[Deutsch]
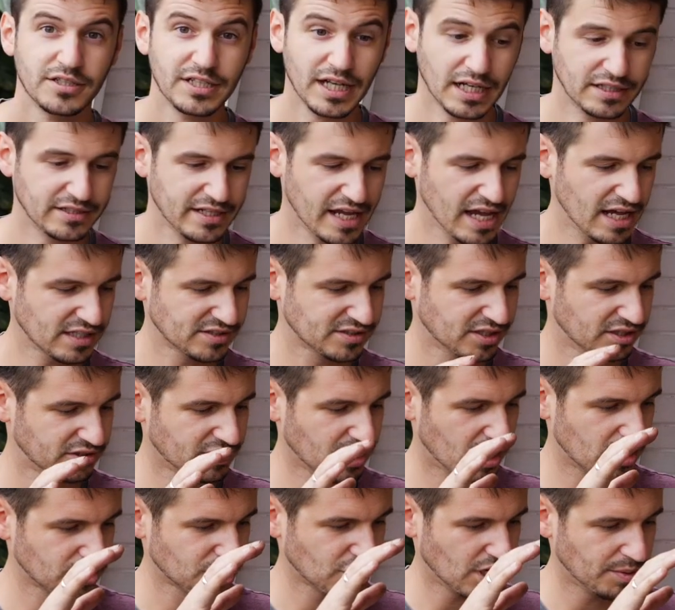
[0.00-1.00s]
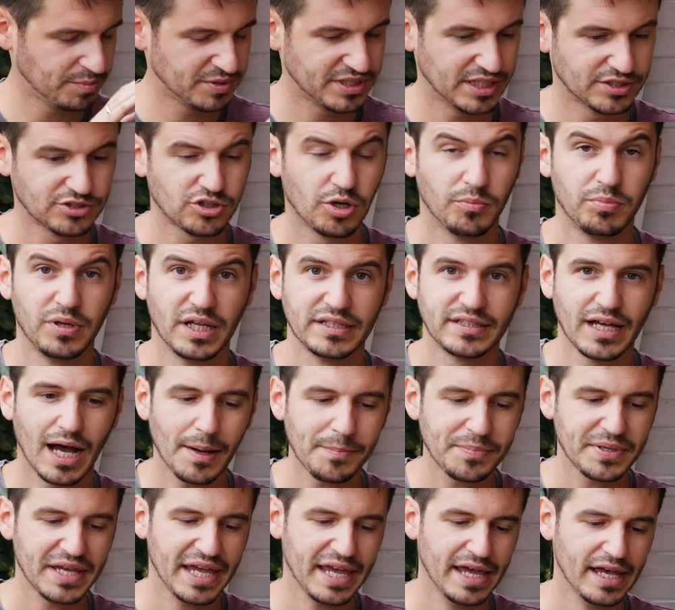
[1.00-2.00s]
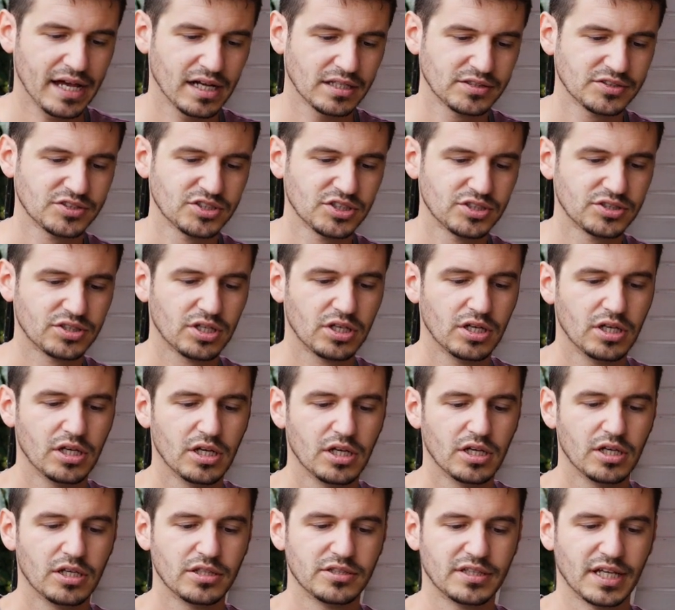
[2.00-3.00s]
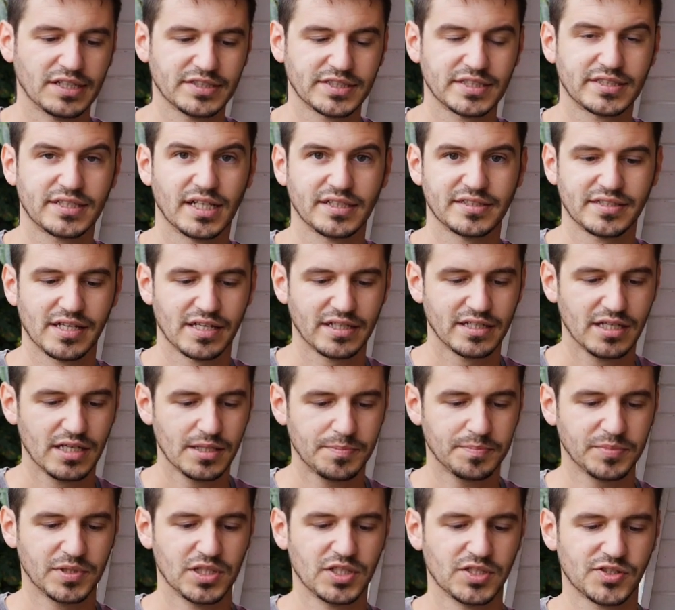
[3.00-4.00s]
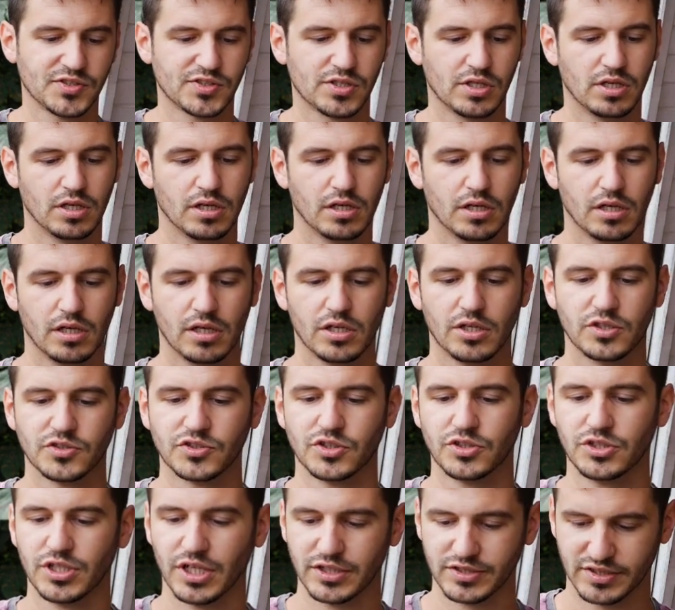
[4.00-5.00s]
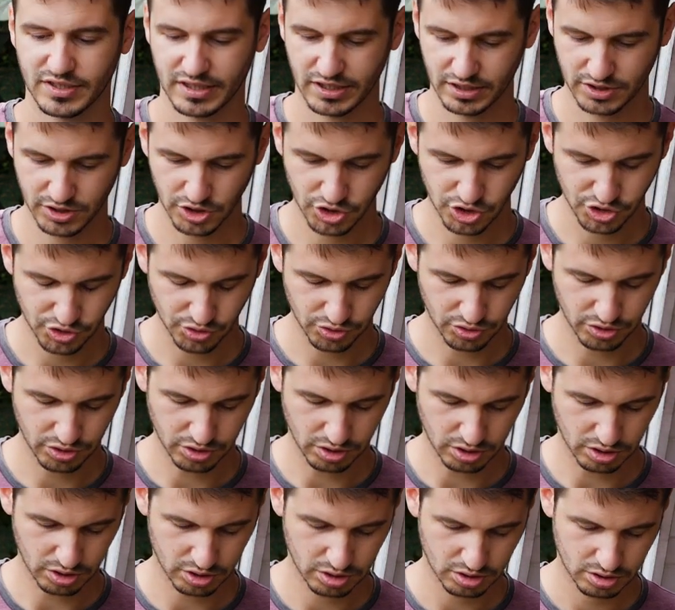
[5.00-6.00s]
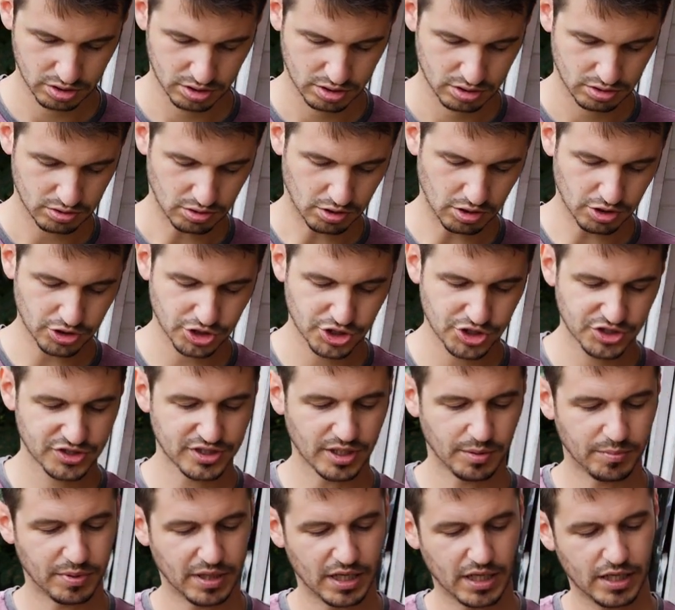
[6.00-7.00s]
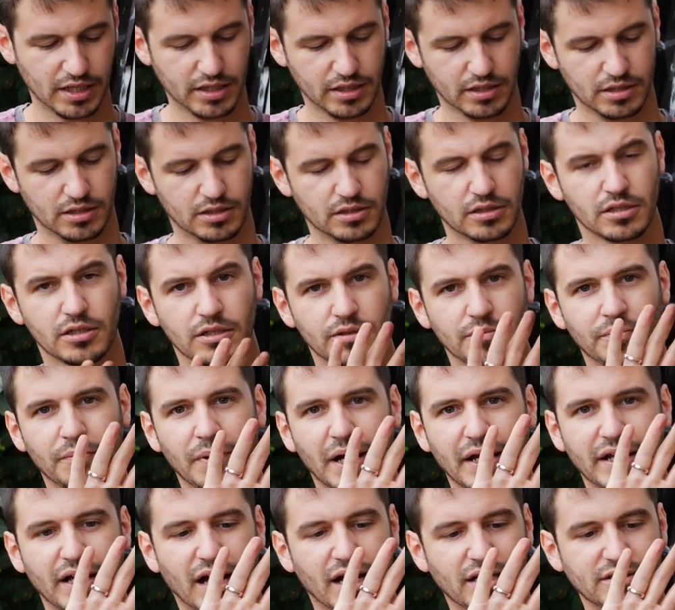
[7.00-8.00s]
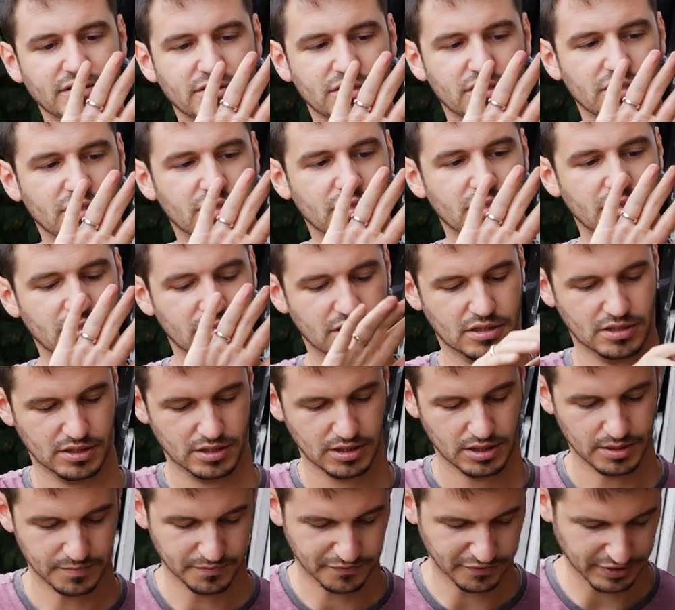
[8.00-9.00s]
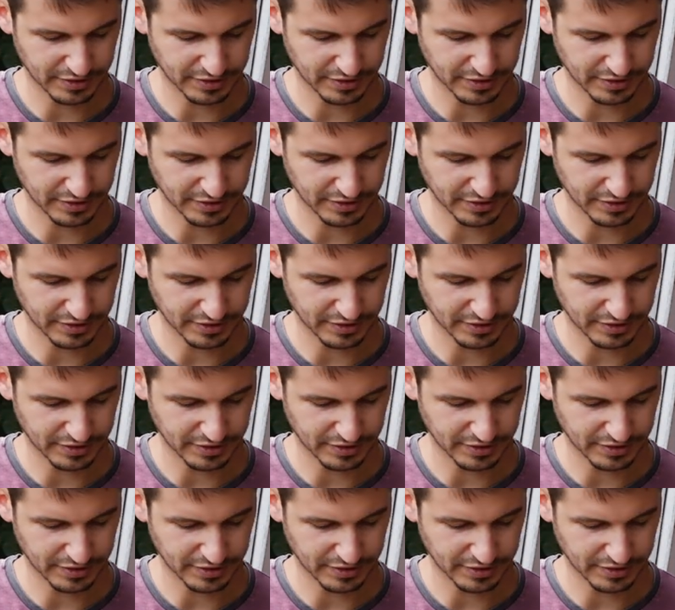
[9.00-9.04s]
Ja, die erste Etage habe ich jetzt komplett abgeerntet. Das ist das Ergebnis. Es sind jetzt richtig schöne Oschis dabei. Meine Hand im